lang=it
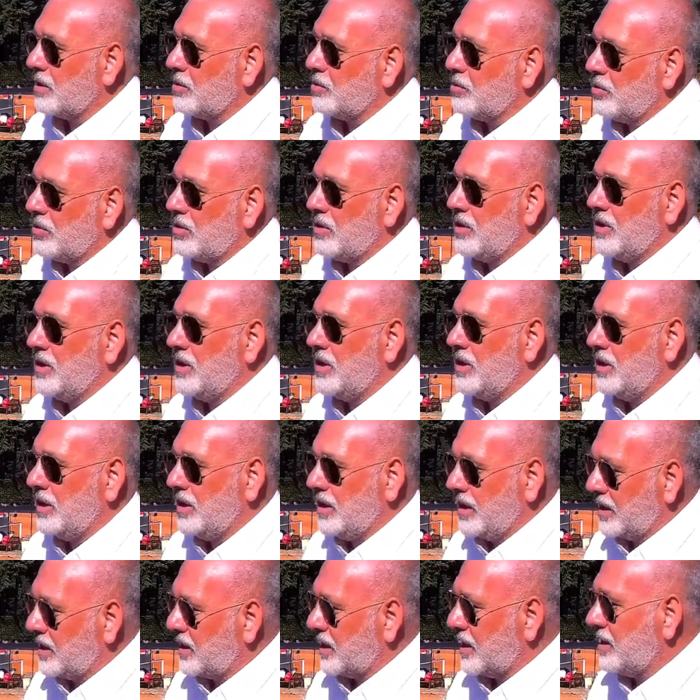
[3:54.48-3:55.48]
con
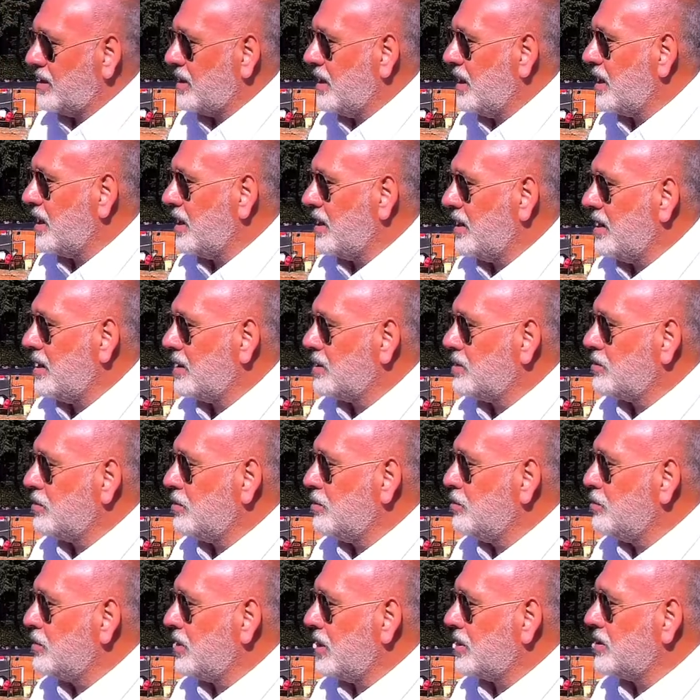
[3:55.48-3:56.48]
eh, criteri di
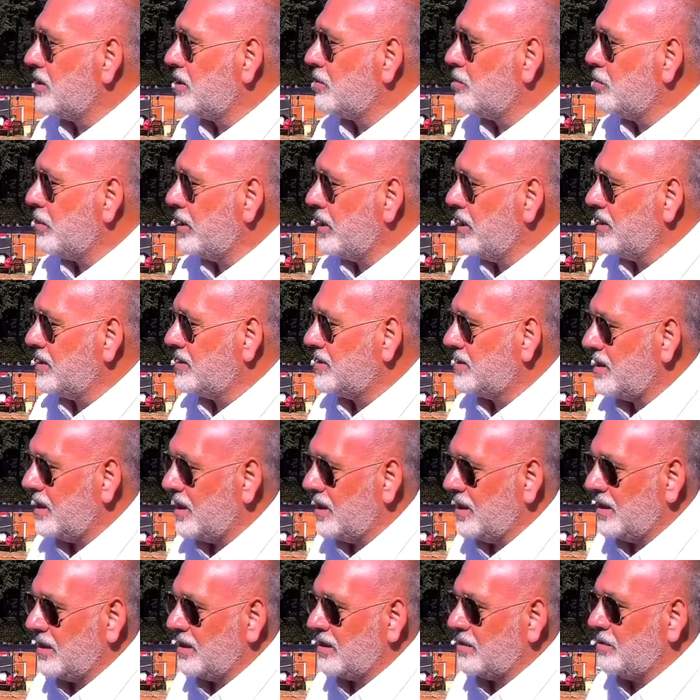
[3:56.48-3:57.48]
assoluta sicurezza,
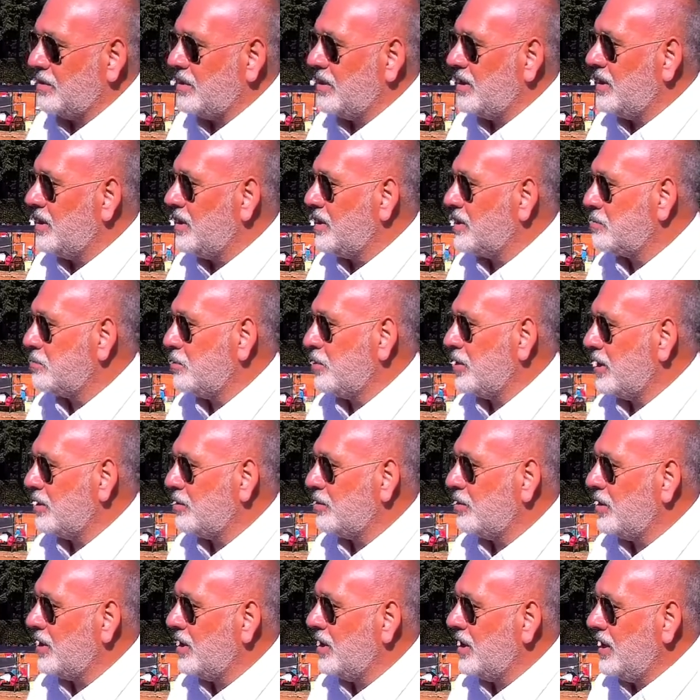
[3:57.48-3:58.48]
quindi gli
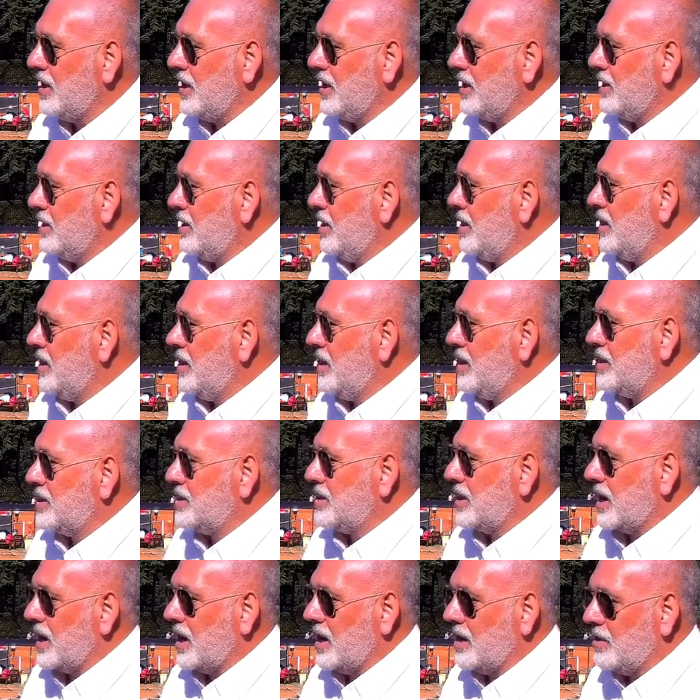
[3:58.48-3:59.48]
spogliatoi eh,
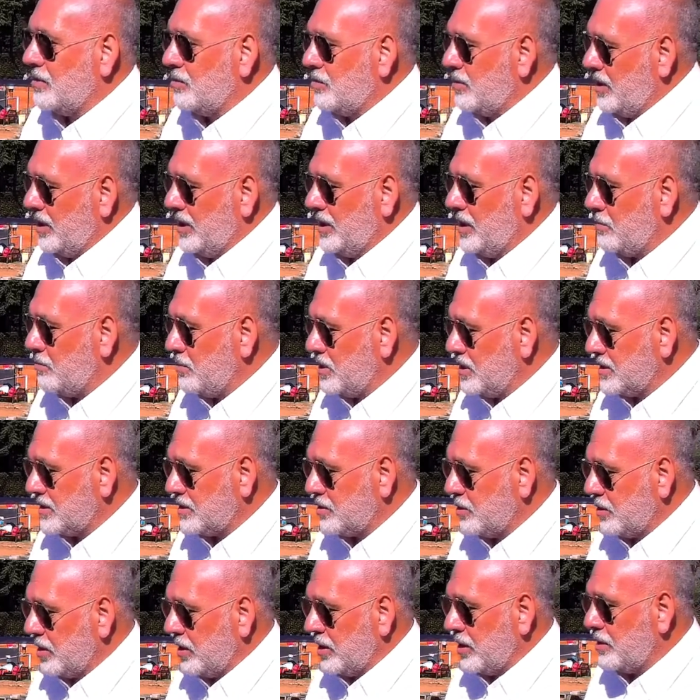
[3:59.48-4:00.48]
saranno, le
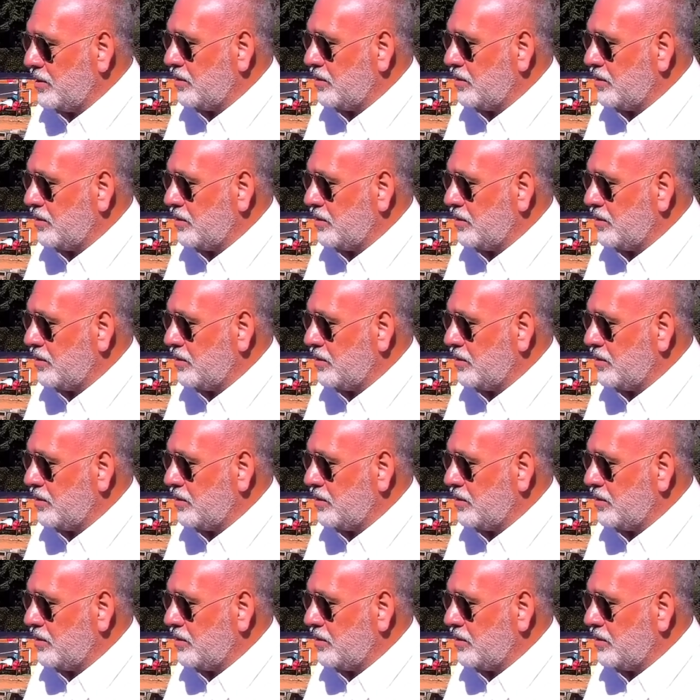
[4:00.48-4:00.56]
dimensioni dei